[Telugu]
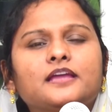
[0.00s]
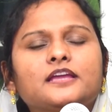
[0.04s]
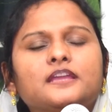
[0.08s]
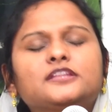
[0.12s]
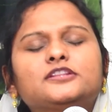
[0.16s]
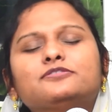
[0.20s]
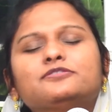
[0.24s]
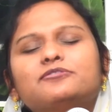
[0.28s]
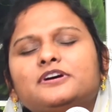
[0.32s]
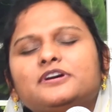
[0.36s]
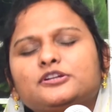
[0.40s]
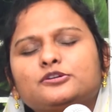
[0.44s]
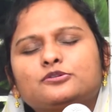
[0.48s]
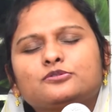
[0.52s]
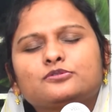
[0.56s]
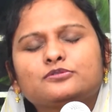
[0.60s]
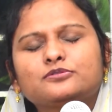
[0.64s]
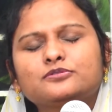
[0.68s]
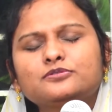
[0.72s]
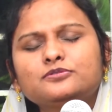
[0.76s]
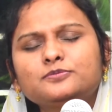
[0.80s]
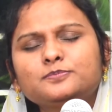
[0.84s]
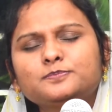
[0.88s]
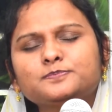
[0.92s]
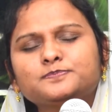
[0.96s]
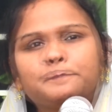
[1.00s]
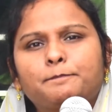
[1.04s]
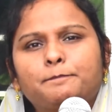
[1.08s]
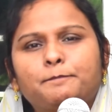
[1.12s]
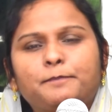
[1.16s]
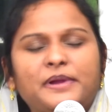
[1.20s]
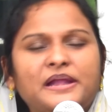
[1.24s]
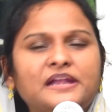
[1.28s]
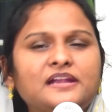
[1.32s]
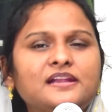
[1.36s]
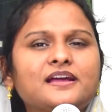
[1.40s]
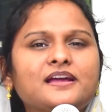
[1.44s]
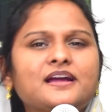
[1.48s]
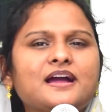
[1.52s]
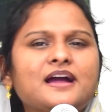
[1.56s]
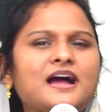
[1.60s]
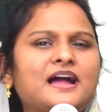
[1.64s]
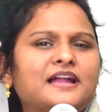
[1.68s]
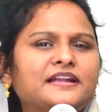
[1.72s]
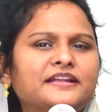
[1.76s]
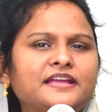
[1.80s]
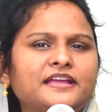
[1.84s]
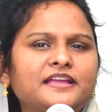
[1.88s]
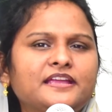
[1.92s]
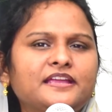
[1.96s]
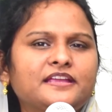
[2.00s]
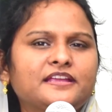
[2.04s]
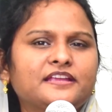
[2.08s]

ఇదివరకు పెళ్లి కాని